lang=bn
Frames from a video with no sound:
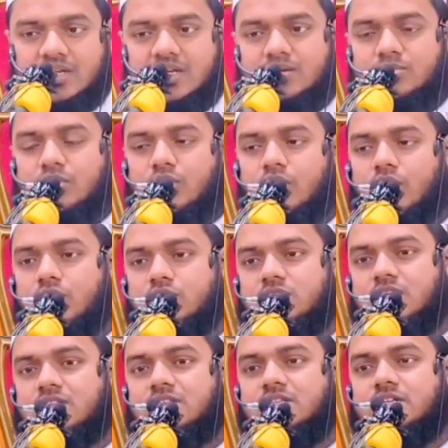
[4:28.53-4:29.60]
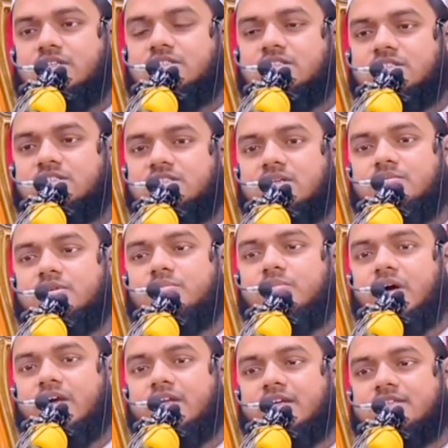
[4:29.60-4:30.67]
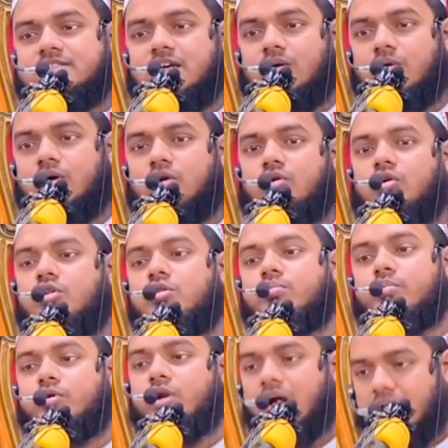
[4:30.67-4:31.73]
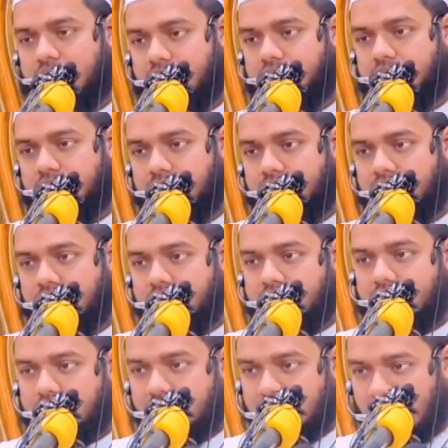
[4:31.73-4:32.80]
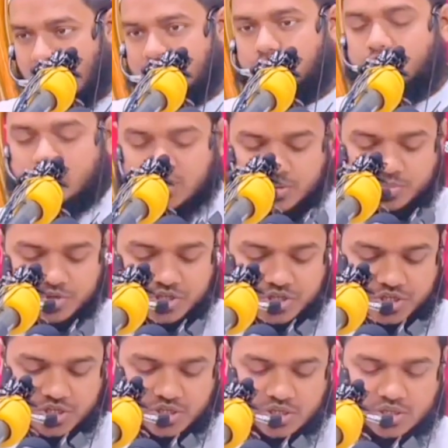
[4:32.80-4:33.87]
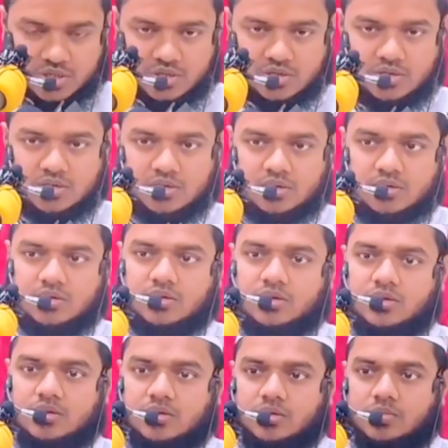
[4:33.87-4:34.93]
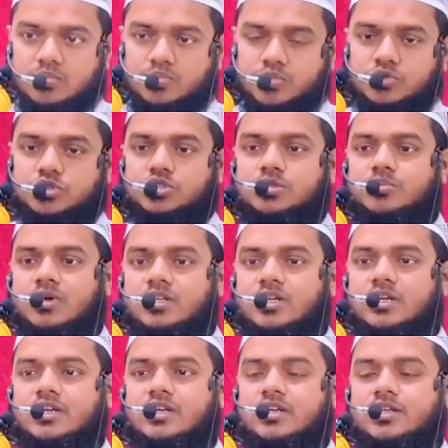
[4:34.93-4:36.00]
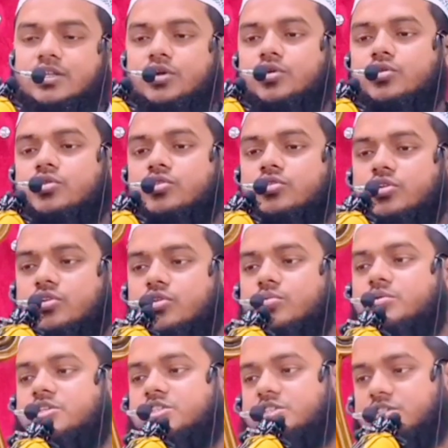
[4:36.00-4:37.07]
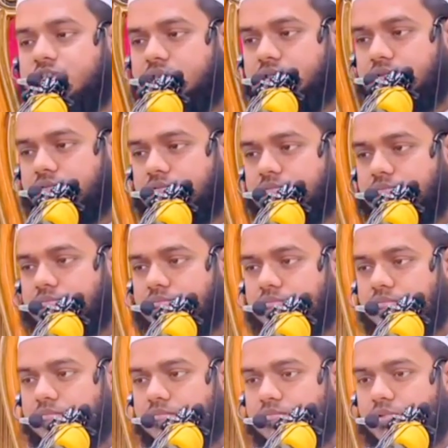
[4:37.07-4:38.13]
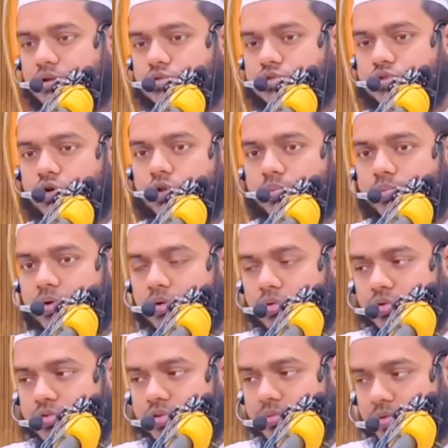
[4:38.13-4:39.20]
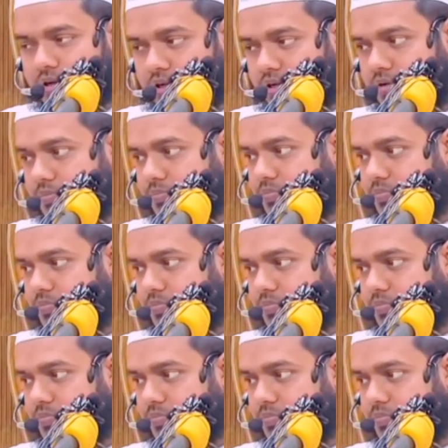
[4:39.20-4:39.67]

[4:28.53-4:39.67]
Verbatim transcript: এবং গণতান্ত্রিক সিস্টেমের বাইরে যাওয়ার কল্পনা এই আধুনিক বিশ্বে পশ্চিমাদের নিয়ন্ত্রিত বিশ্বে মানুষ কল্পনাও করতে পারে না